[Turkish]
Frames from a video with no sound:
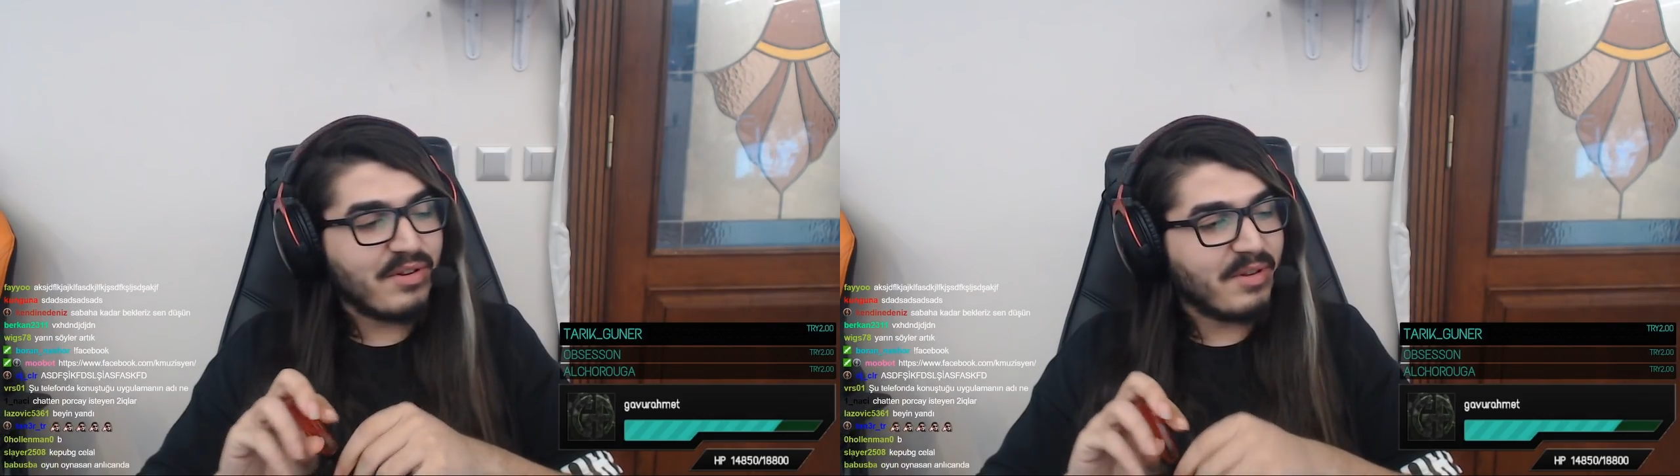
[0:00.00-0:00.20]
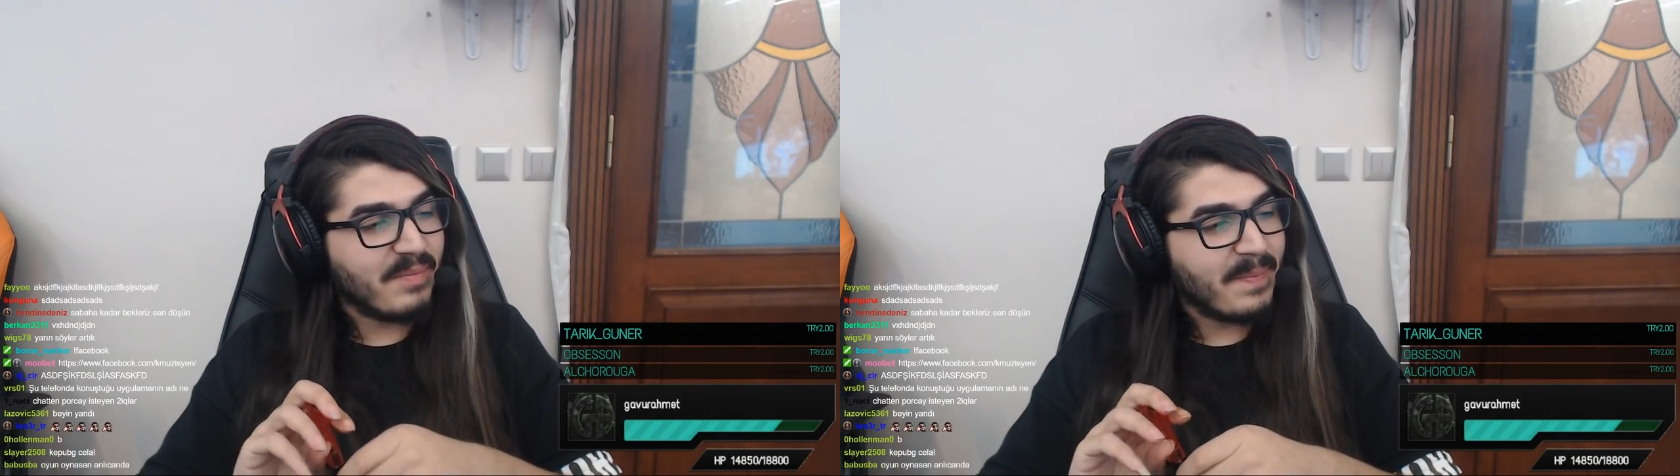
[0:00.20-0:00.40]

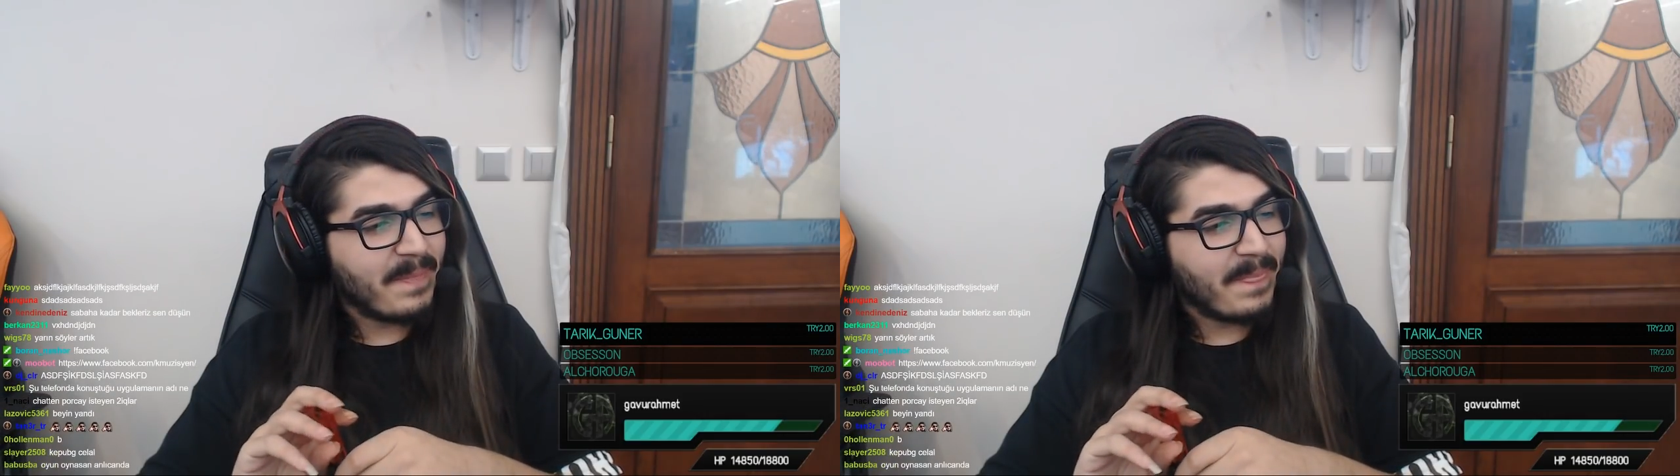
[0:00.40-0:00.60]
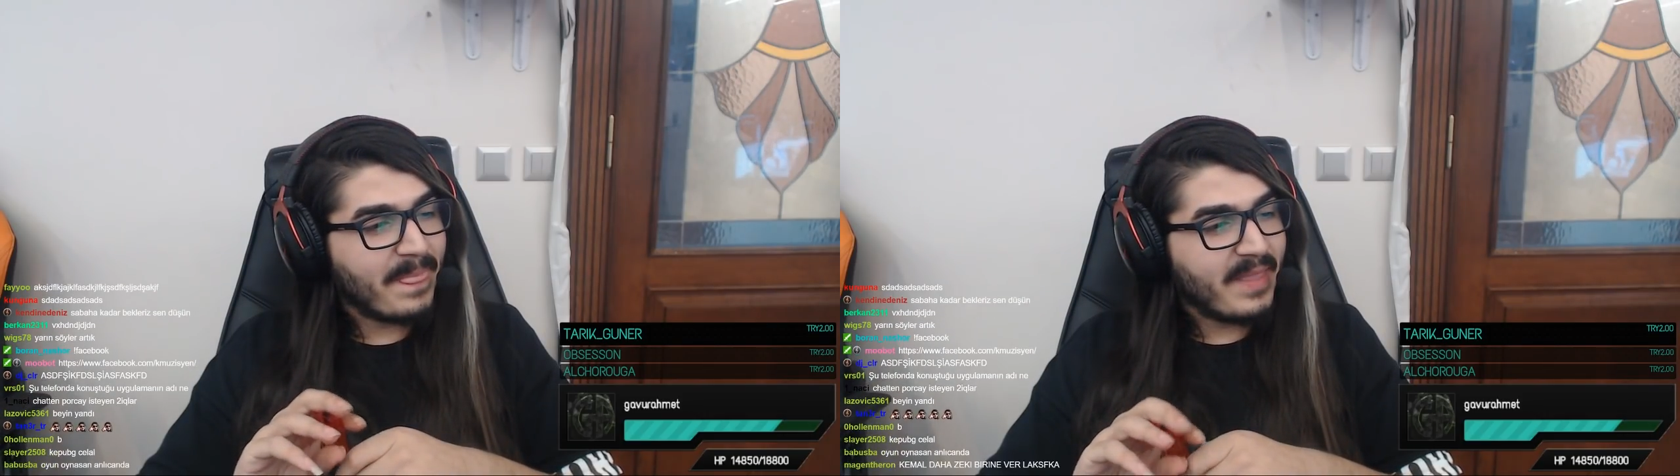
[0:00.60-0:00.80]
Ali ile
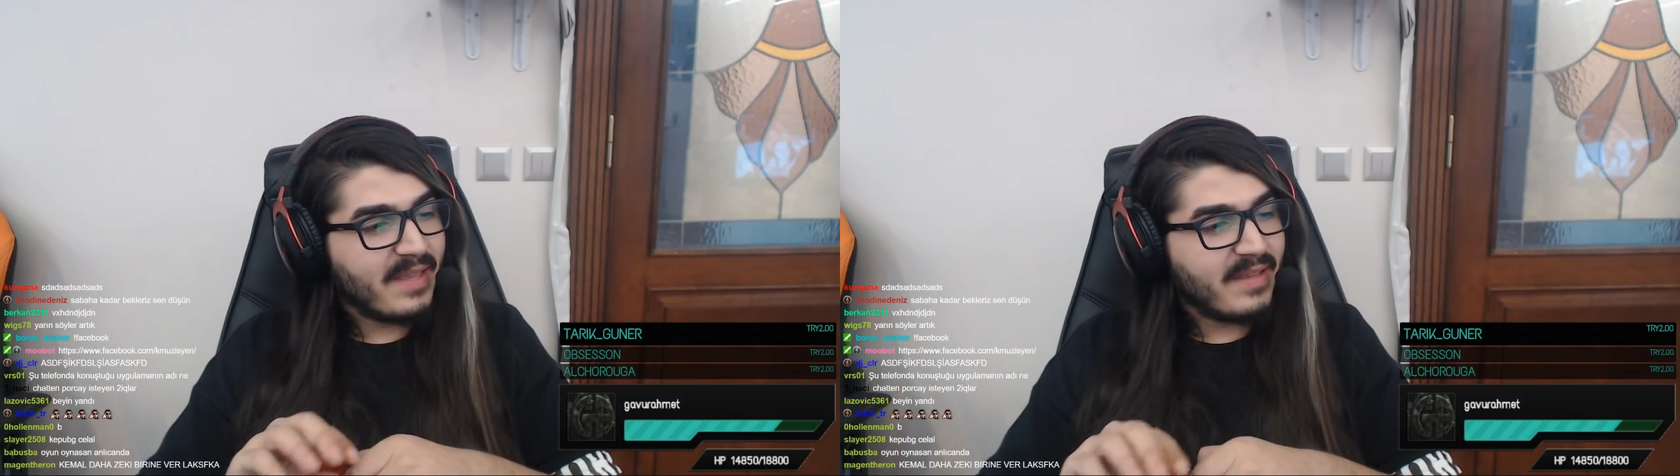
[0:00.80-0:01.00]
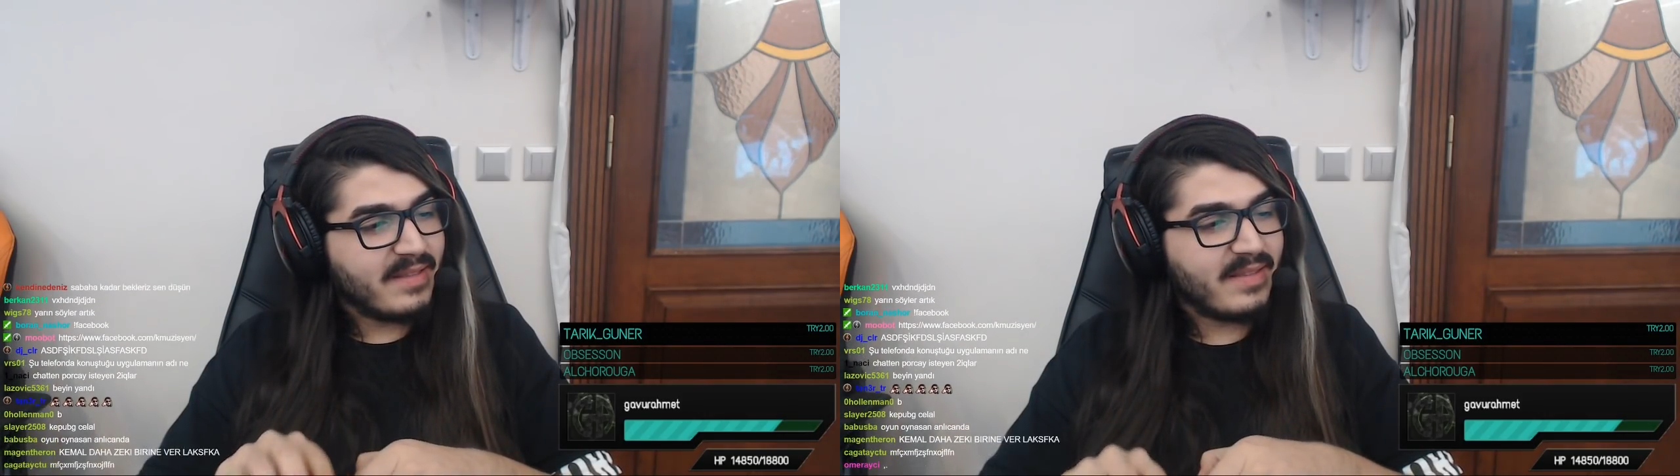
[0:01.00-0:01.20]
beni güldür
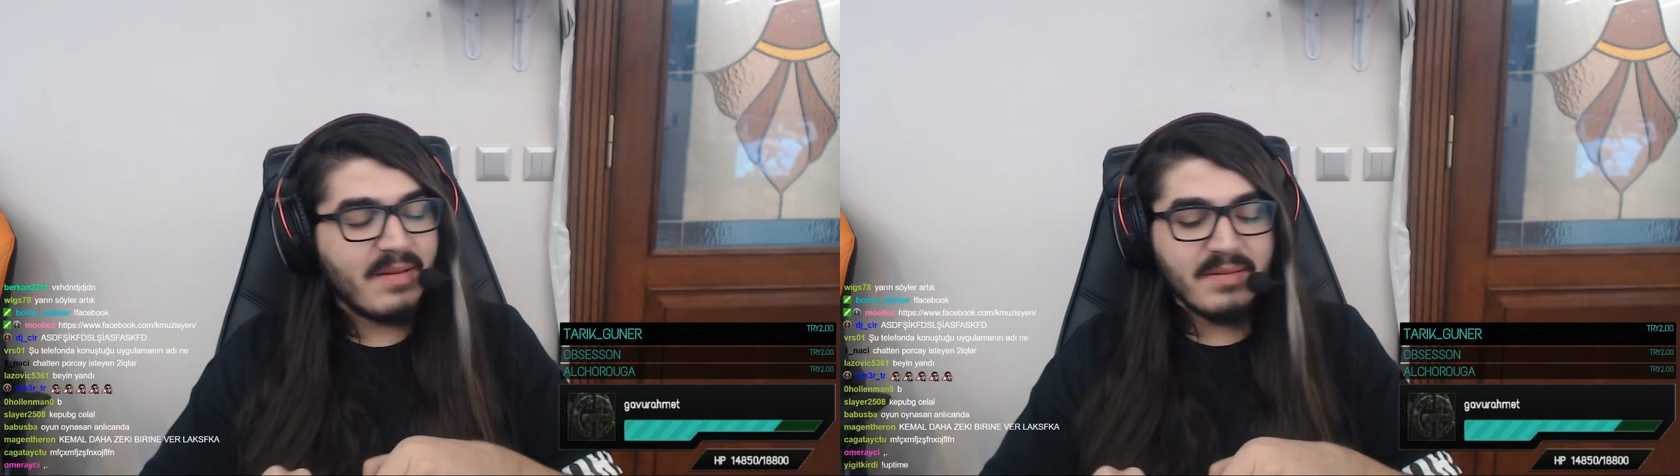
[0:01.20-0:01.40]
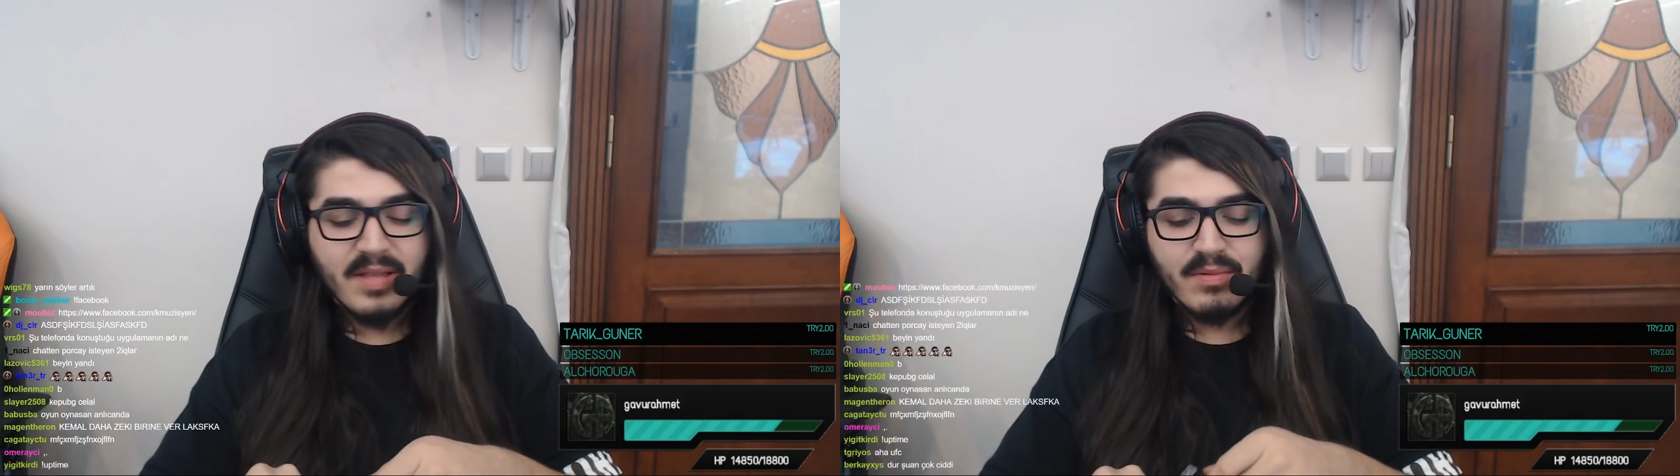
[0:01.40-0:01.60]
hadi. Tamam tamam